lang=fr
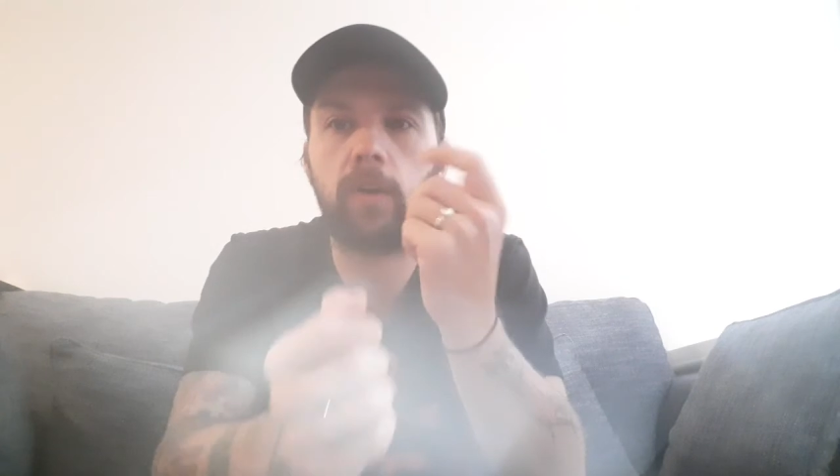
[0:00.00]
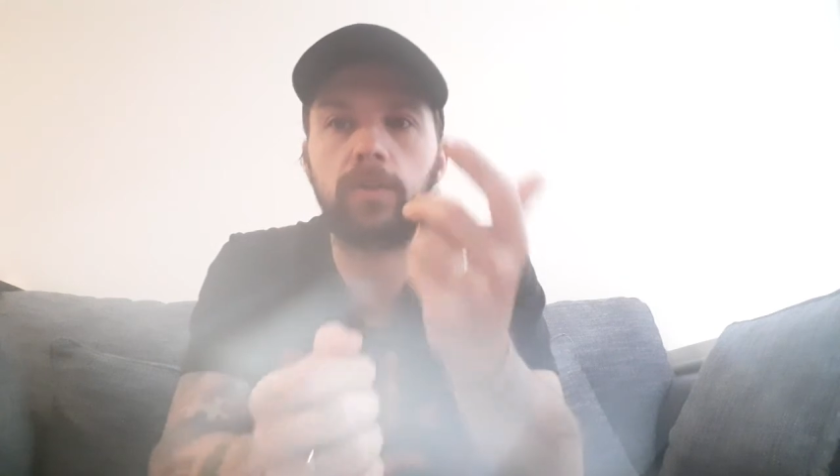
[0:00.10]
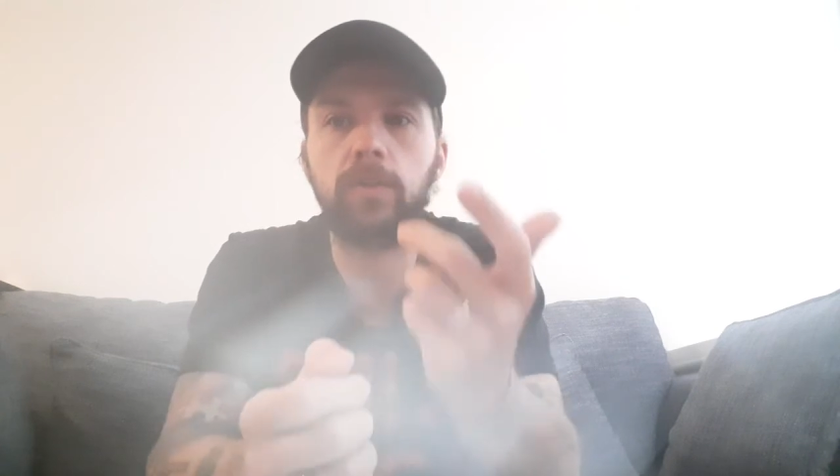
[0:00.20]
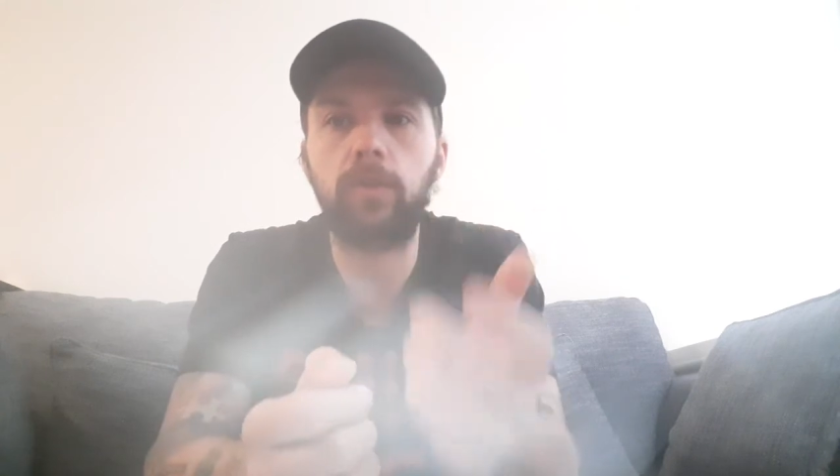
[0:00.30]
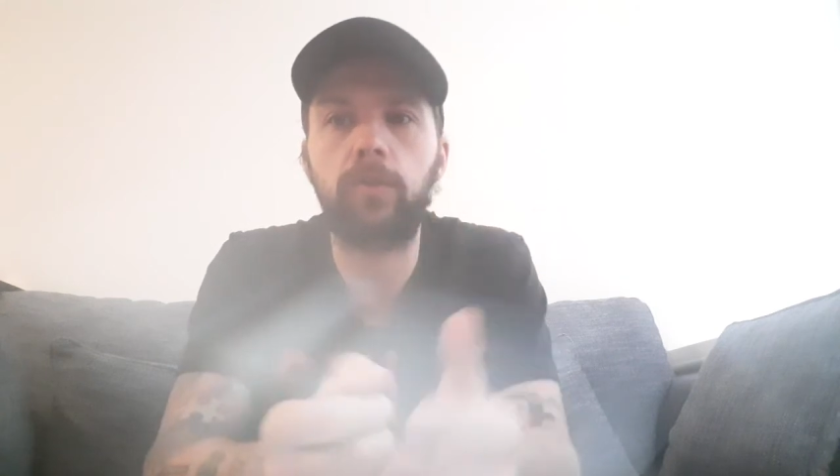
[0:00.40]
en
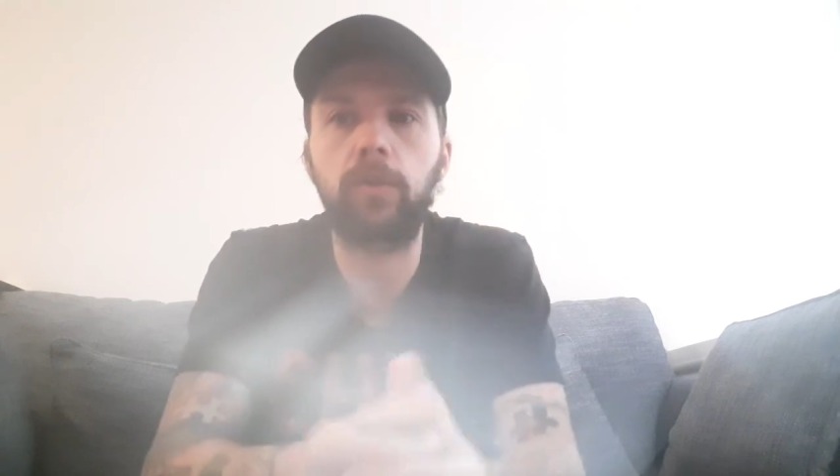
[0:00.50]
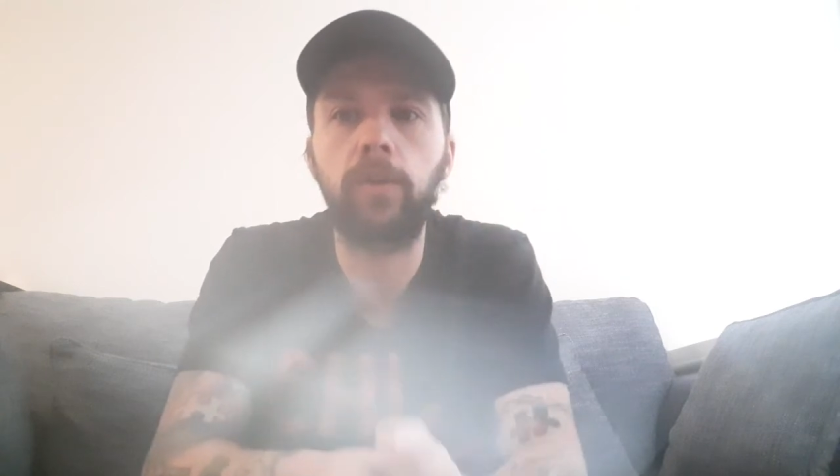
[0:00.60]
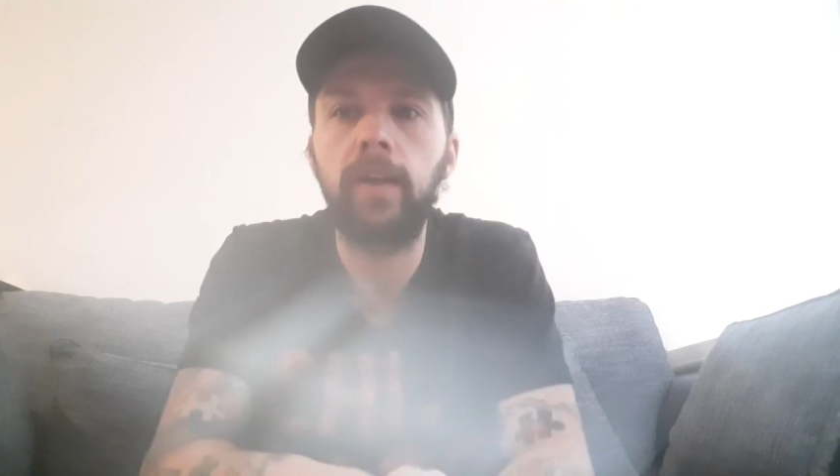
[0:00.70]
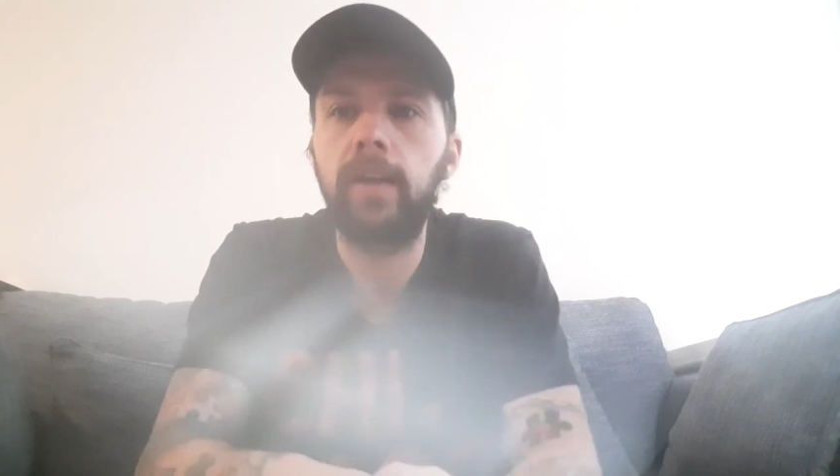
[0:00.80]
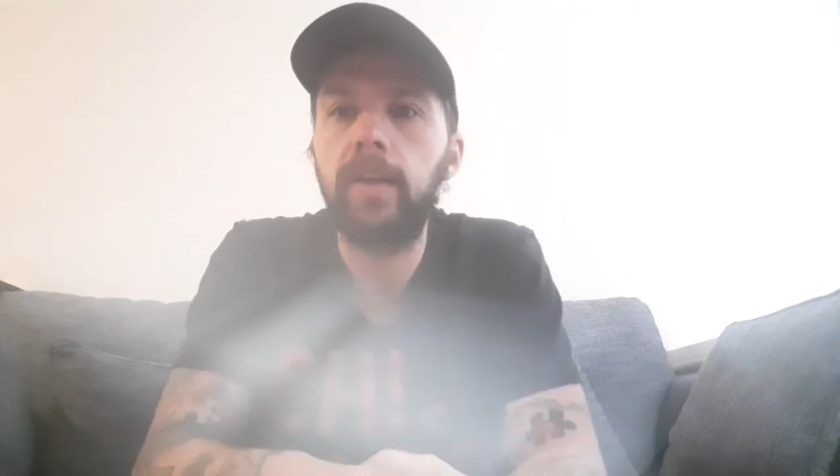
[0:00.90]
sorte
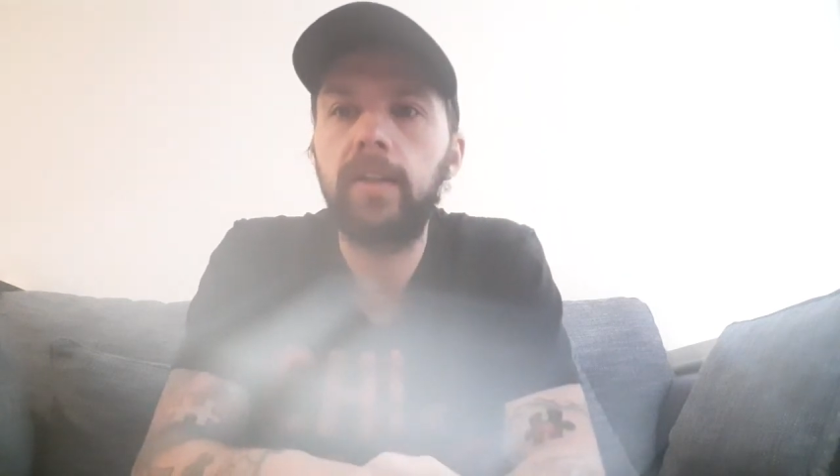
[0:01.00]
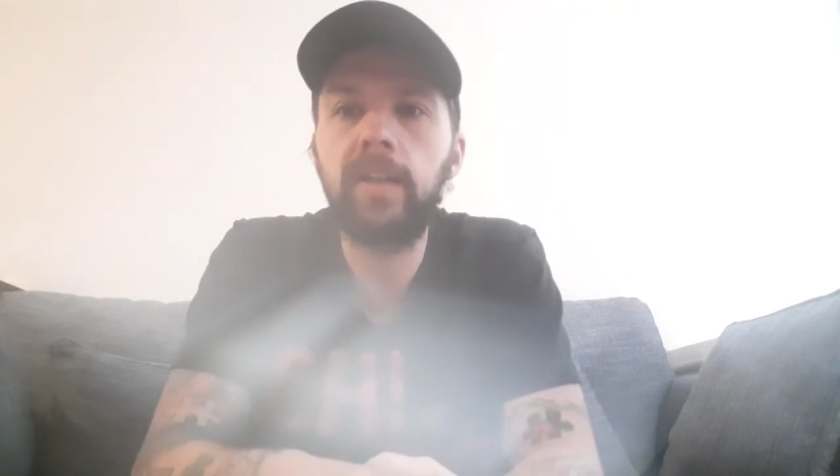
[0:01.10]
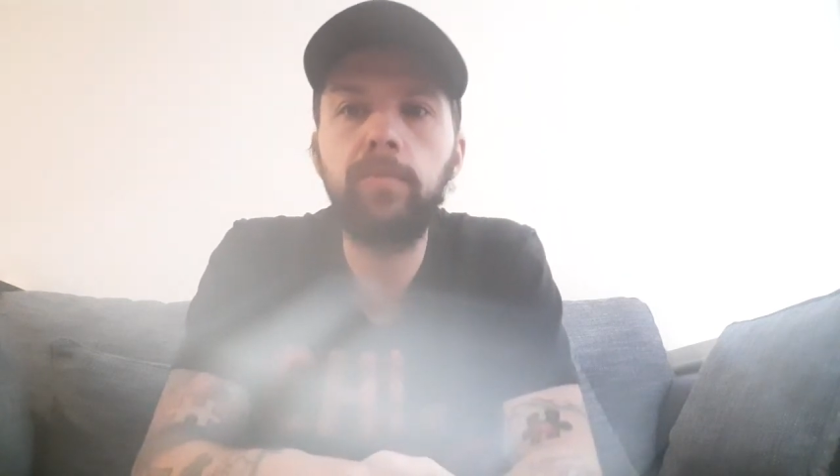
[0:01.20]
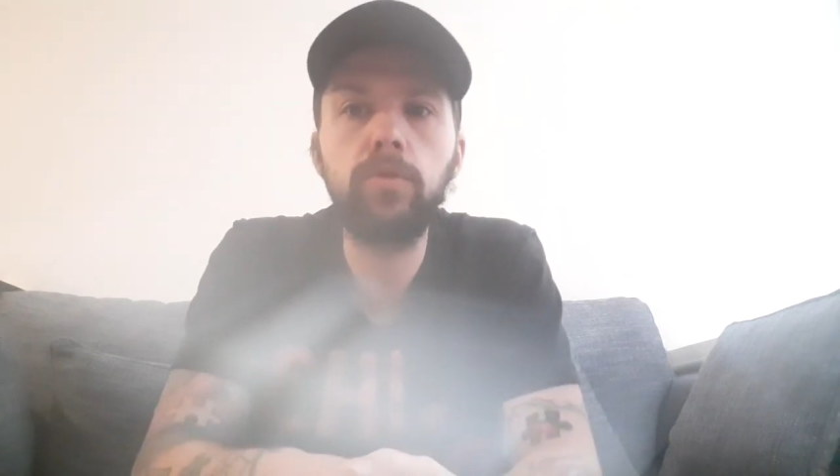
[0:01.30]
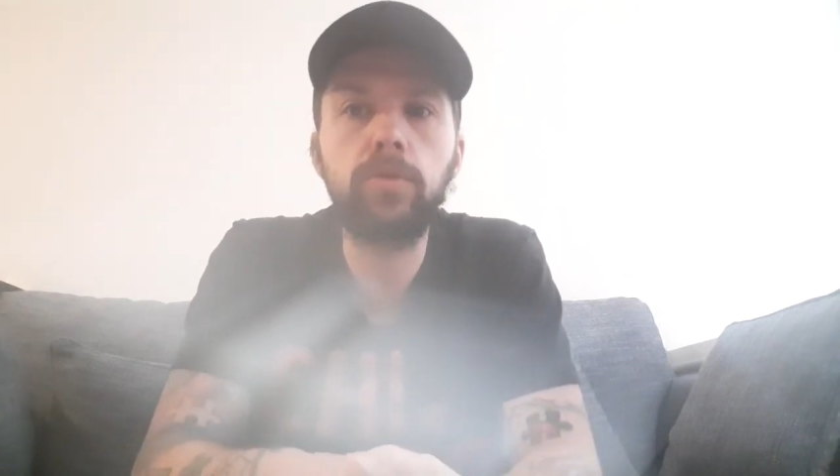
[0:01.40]
que
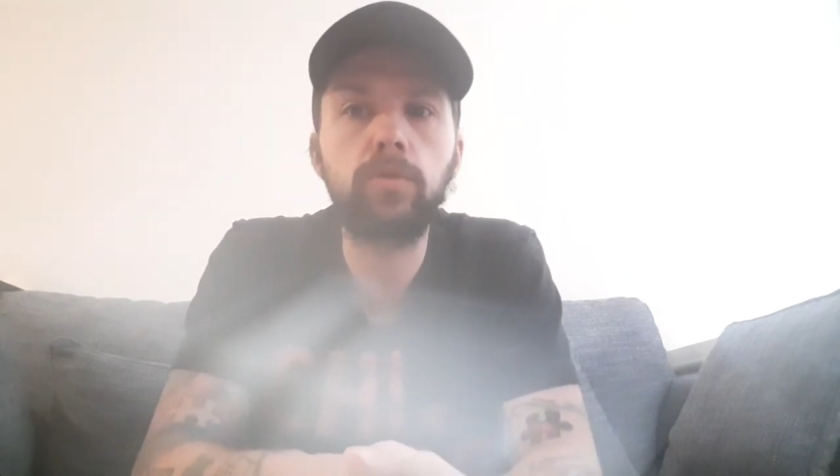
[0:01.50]
les Bulls